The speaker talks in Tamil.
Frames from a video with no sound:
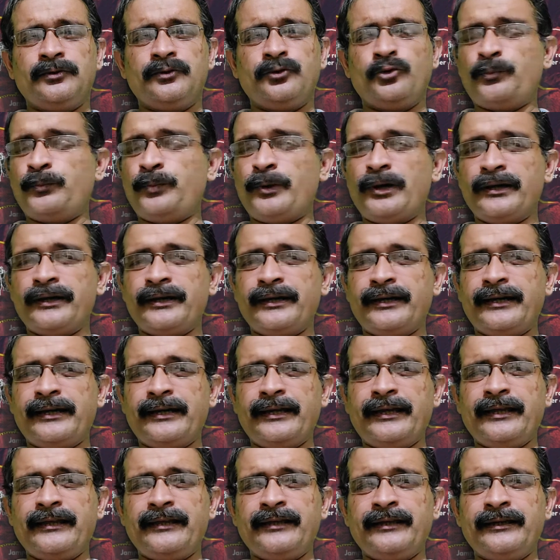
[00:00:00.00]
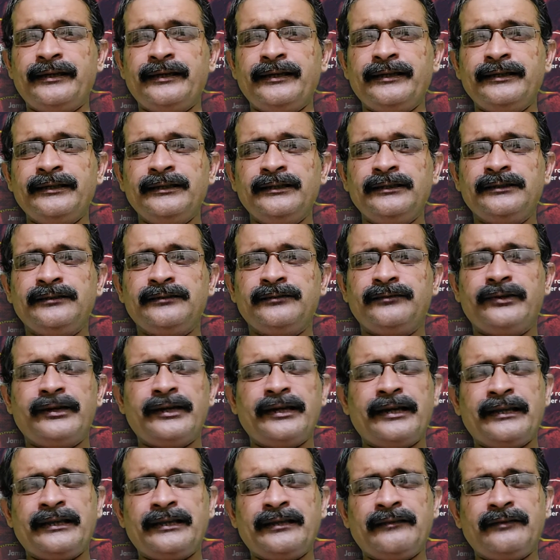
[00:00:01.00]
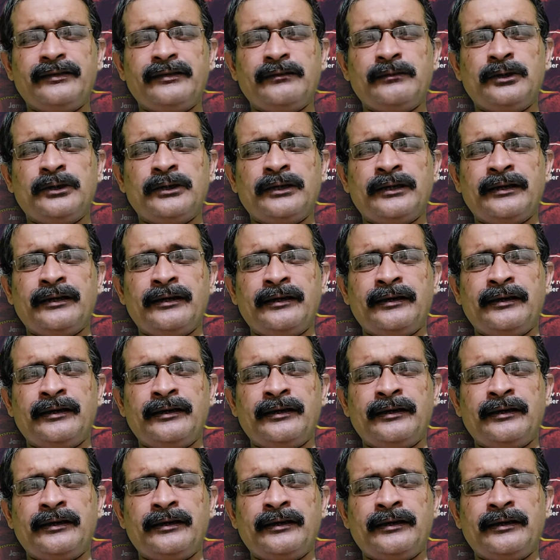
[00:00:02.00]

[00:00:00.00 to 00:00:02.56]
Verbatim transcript: துப்பாக்கி கிடையாதுங்க வேறு எந்த விதமான